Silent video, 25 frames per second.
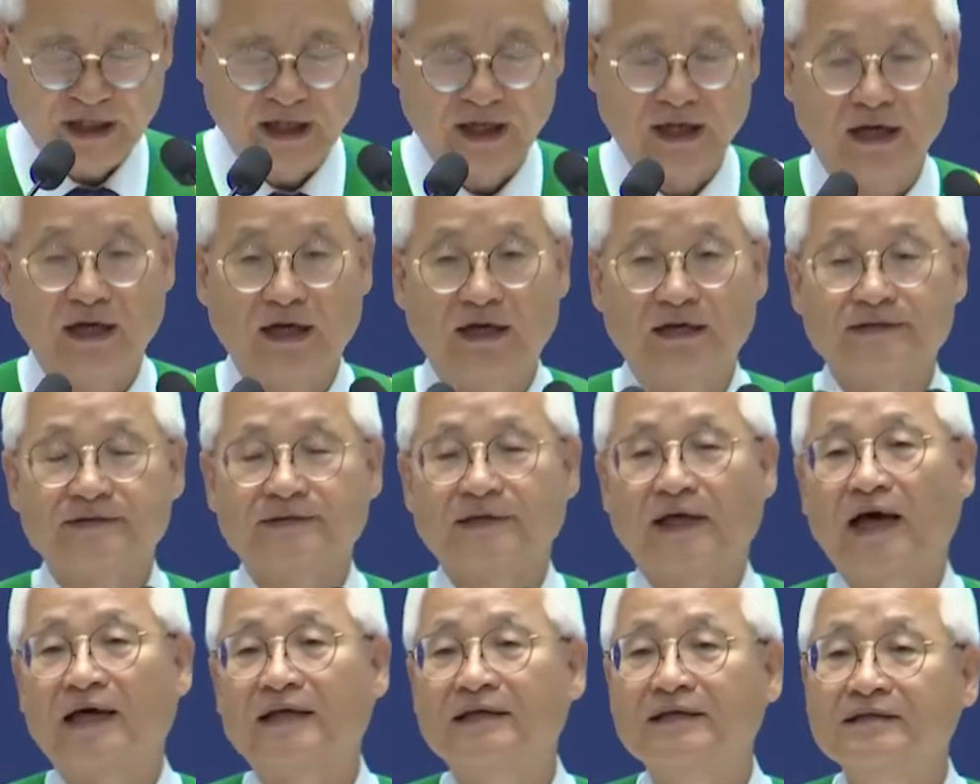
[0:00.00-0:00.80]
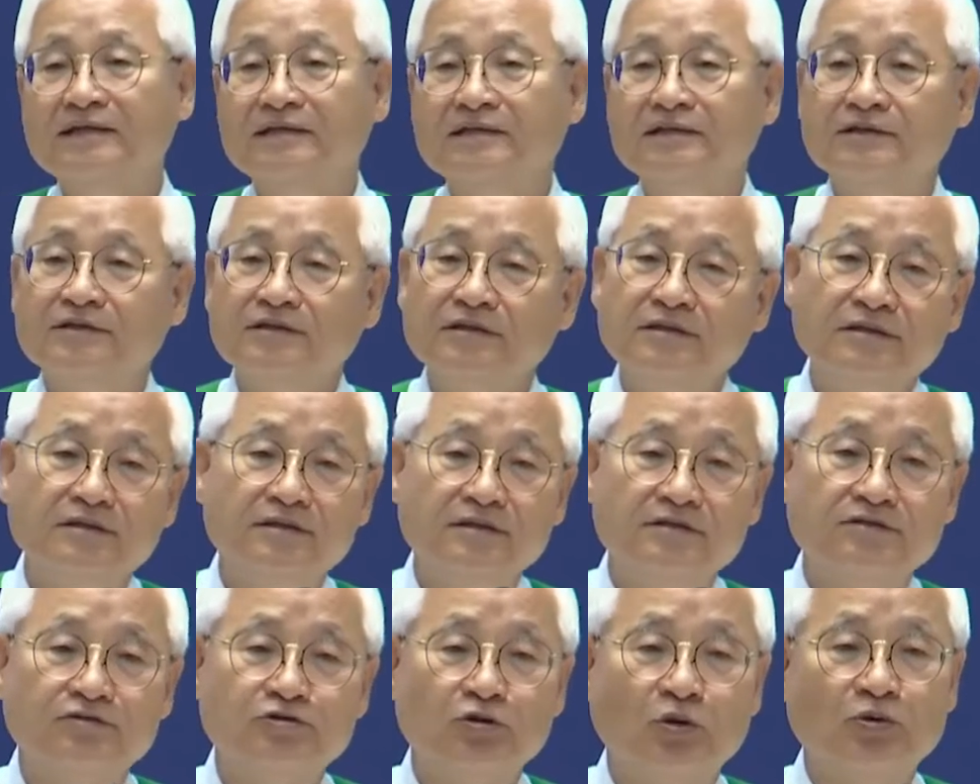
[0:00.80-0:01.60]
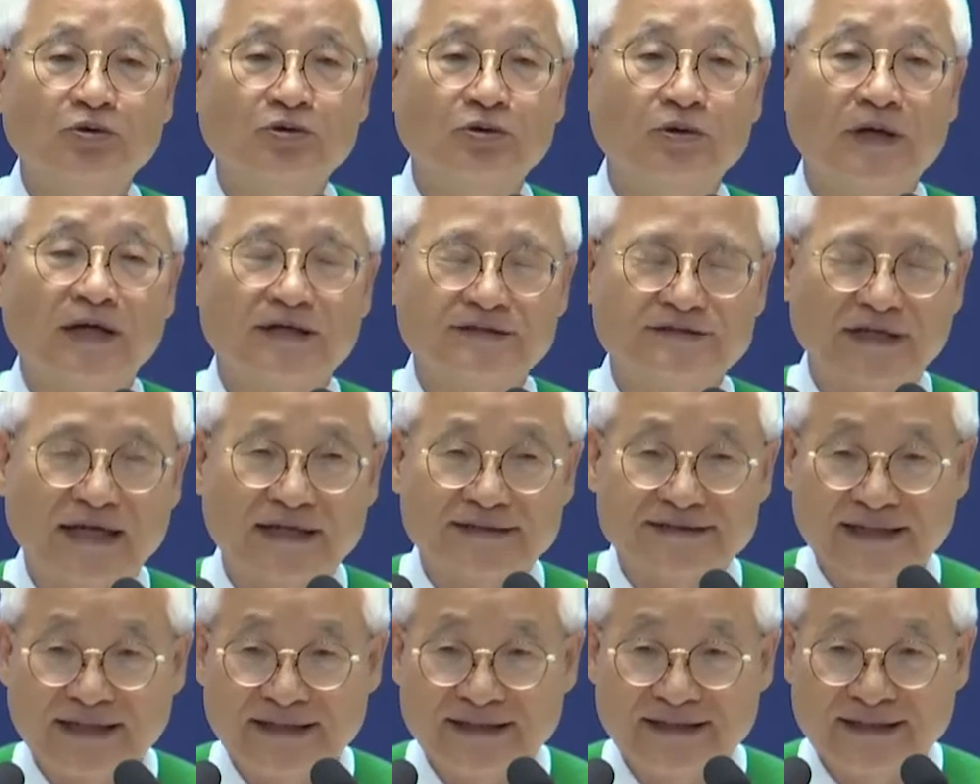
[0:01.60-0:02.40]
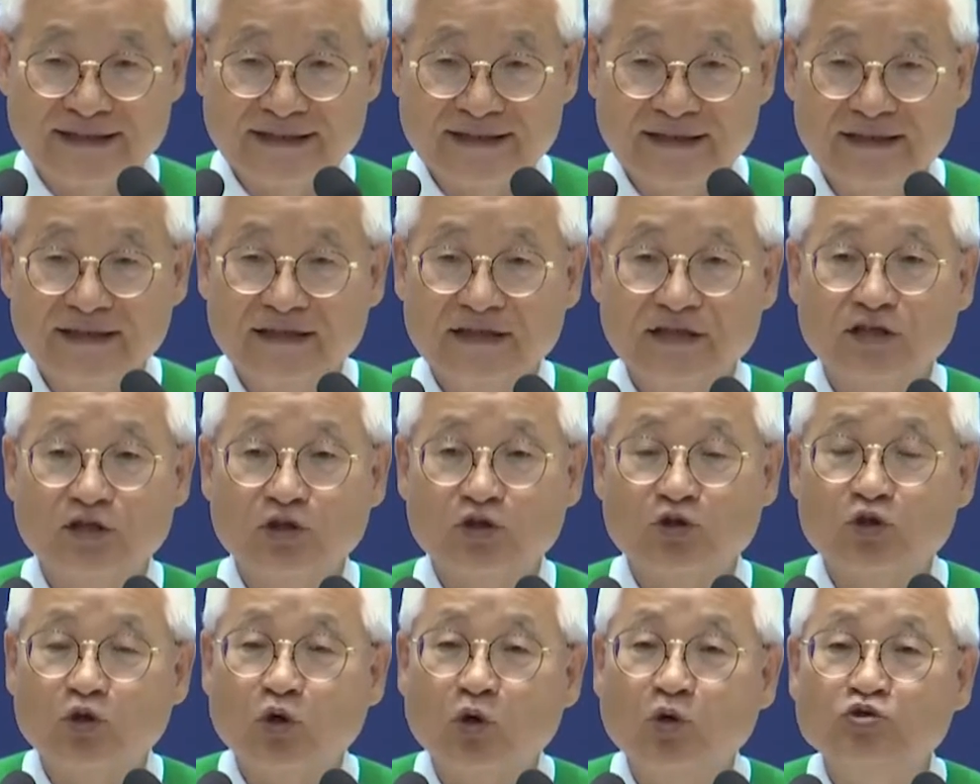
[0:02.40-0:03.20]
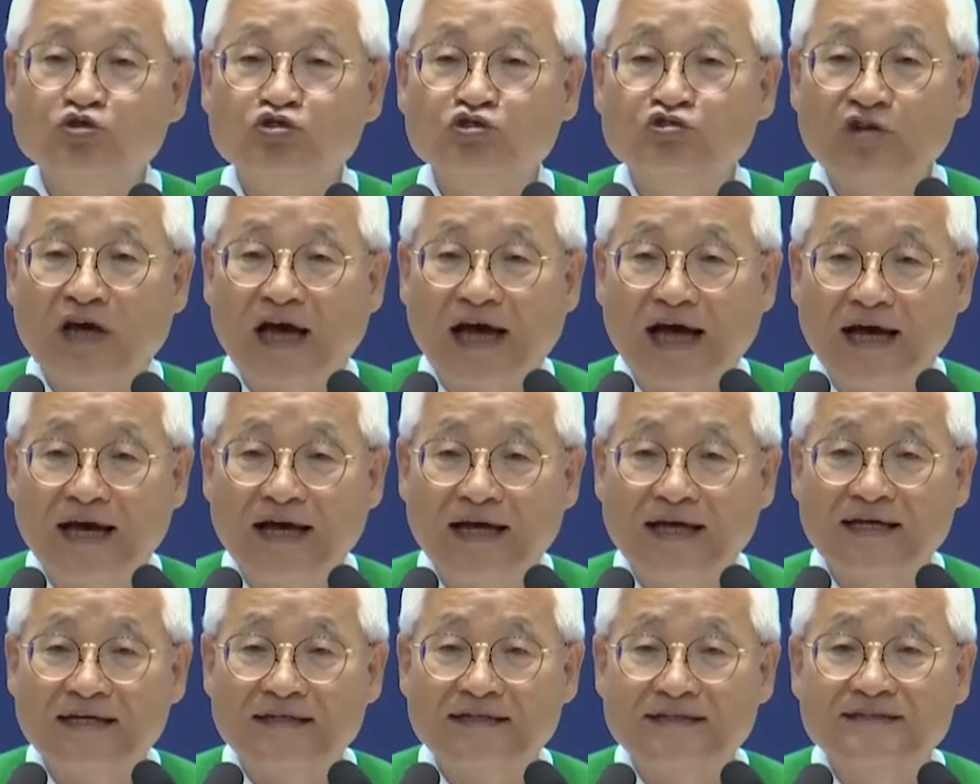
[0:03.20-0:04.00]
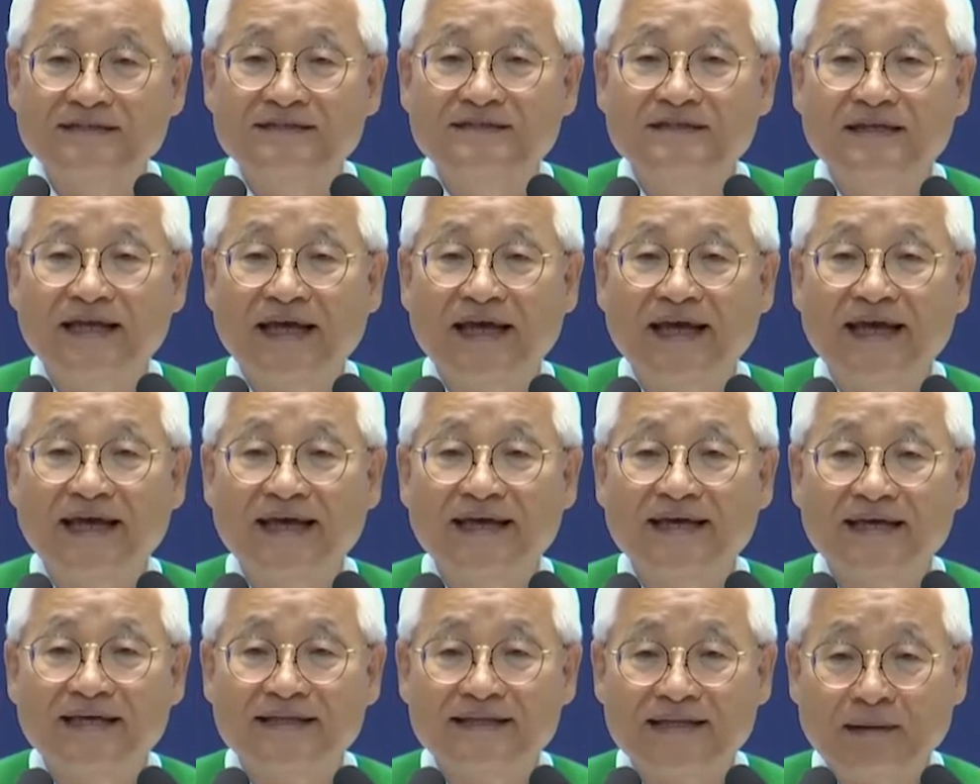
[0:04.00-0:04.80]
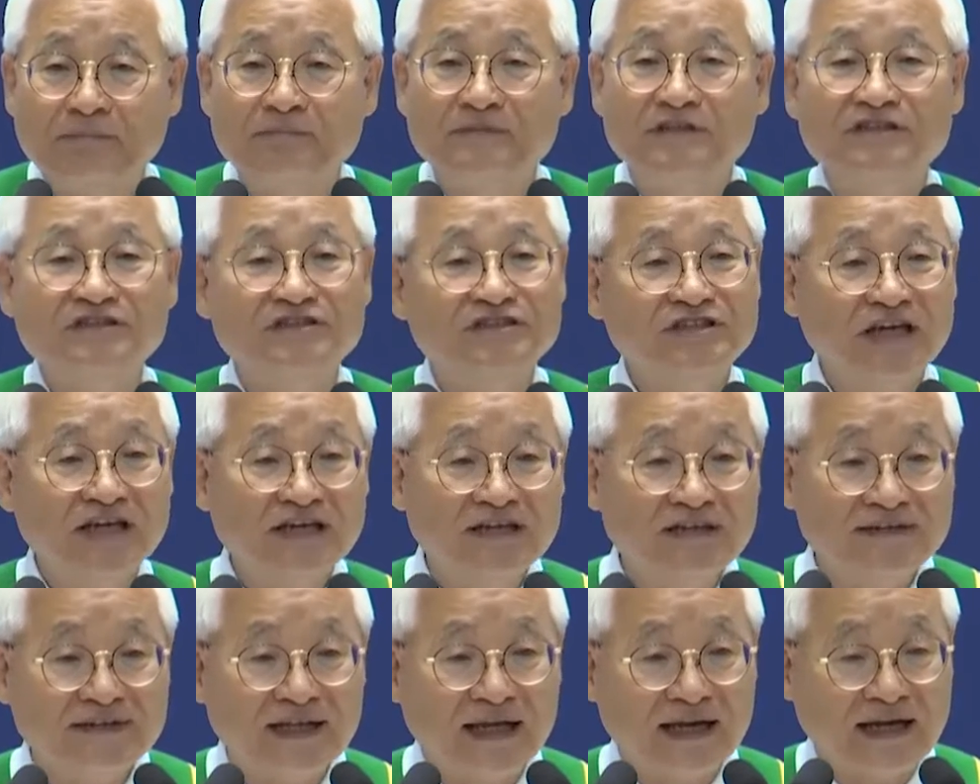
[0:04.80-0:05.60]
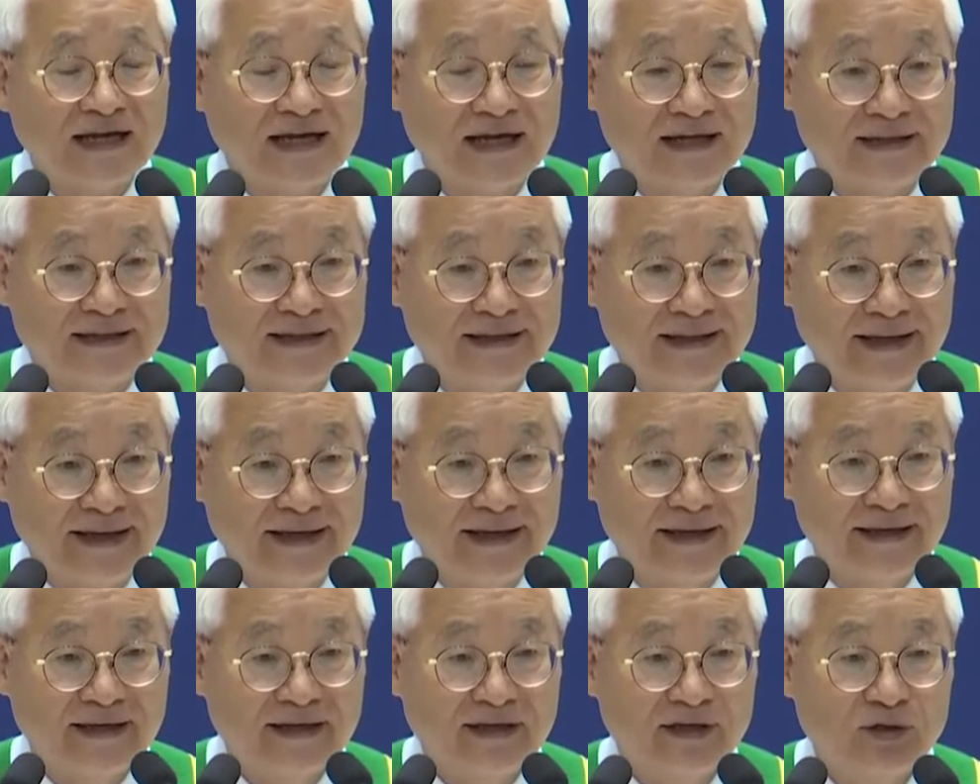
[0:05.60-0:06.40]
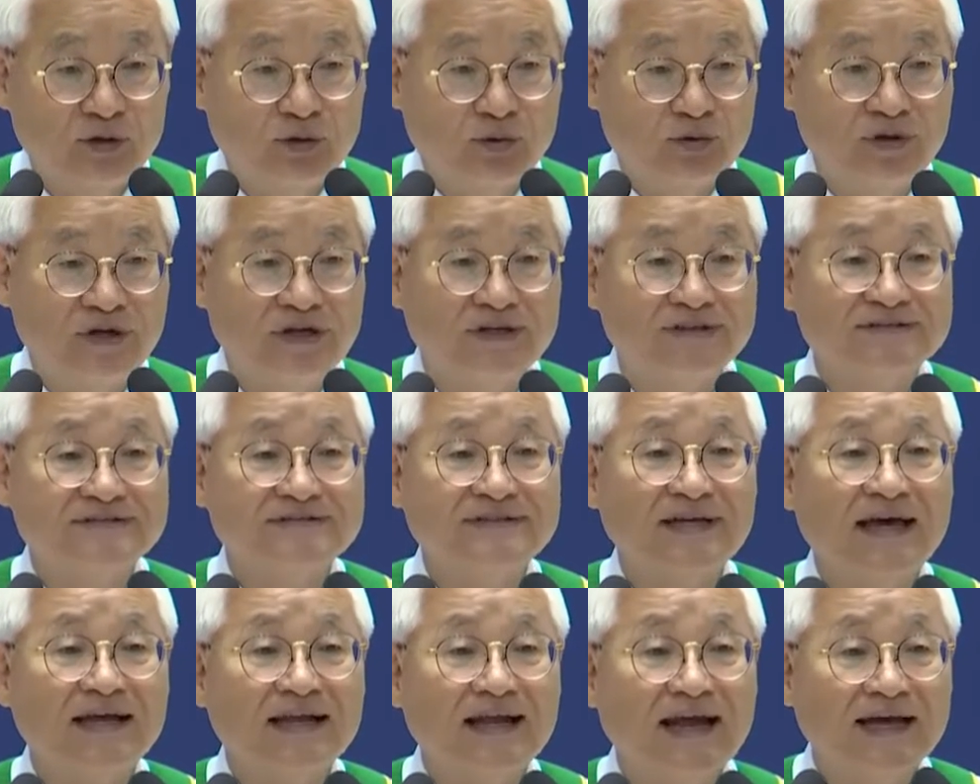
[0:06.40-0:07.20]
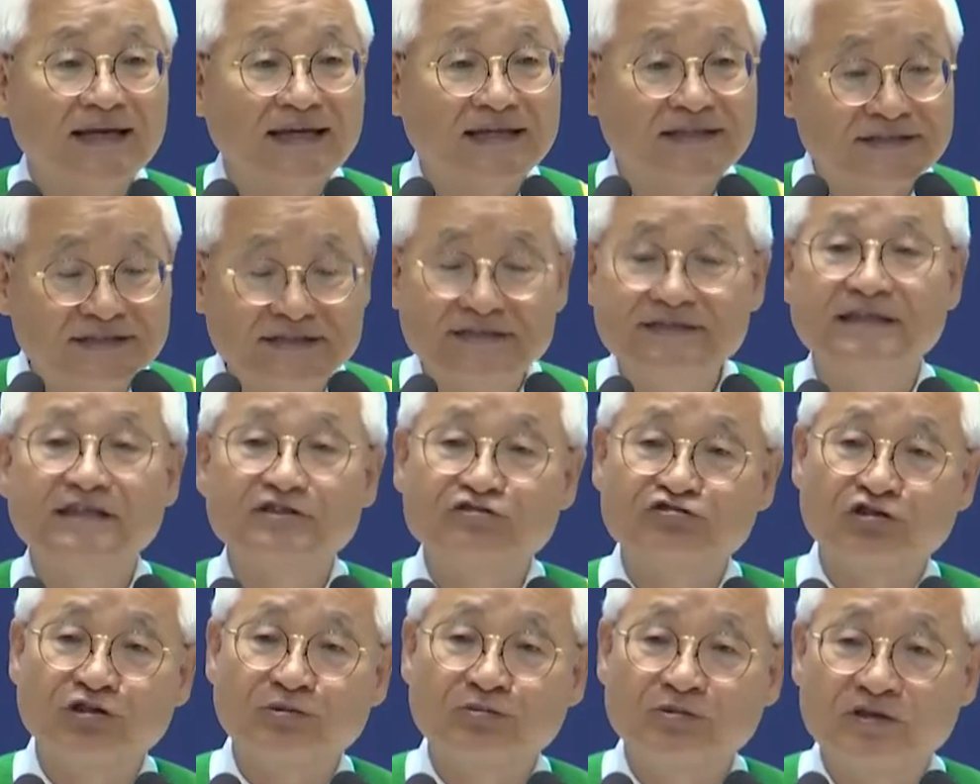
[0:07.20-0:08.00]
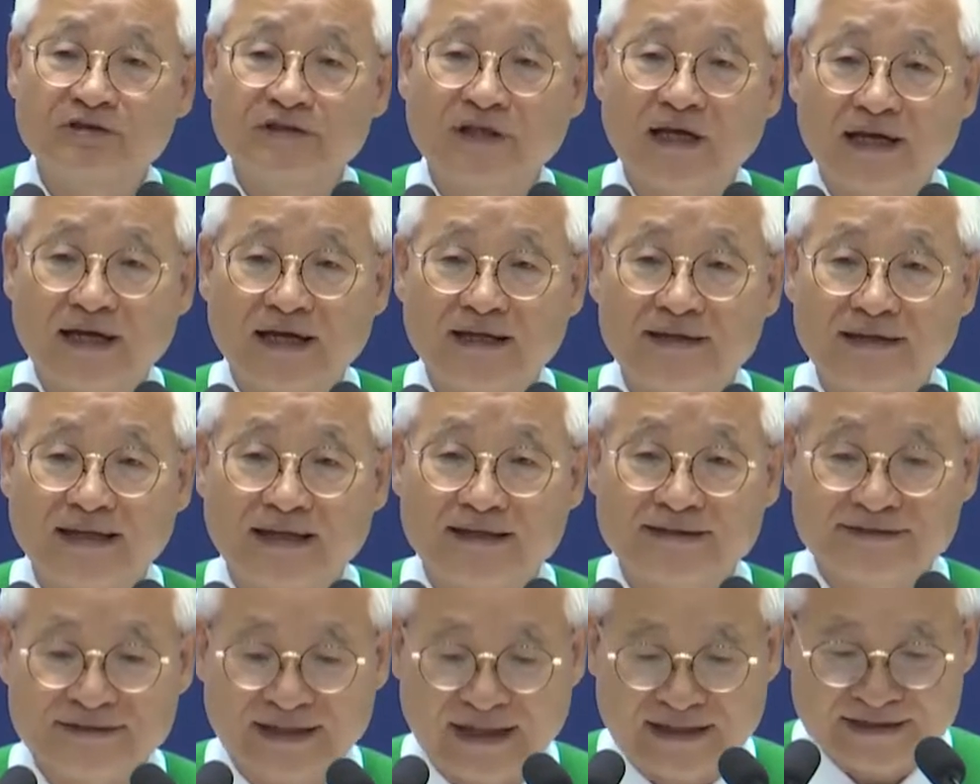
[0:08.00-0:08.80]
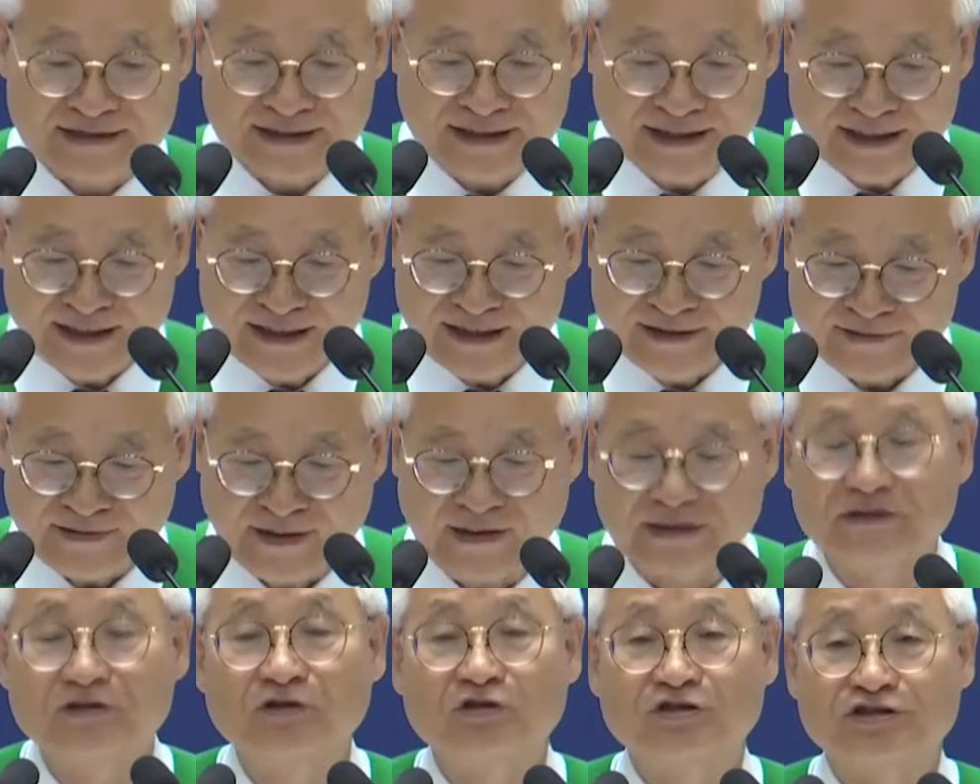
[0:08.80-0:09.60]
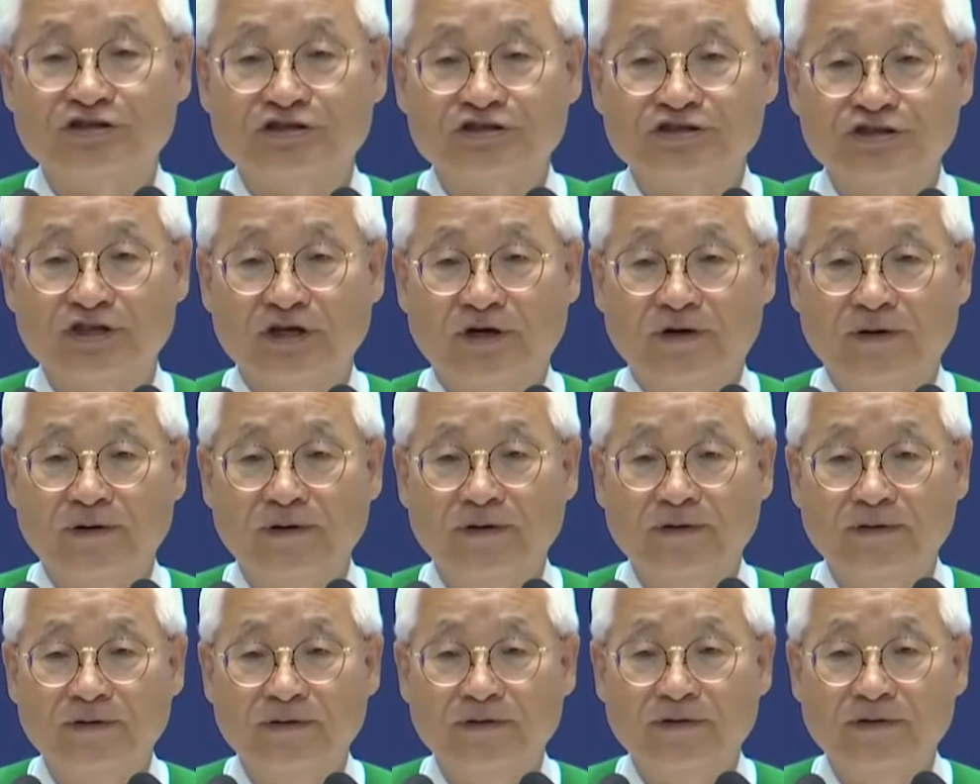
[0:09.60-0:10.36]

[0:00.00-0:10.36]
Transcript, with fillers: 자, 다른 종교나 사상은 교주나 그들의 남긴 책을 따라가는데 우리는 살아계신 예수님을 따라간다는 사실이 다른 것이지요.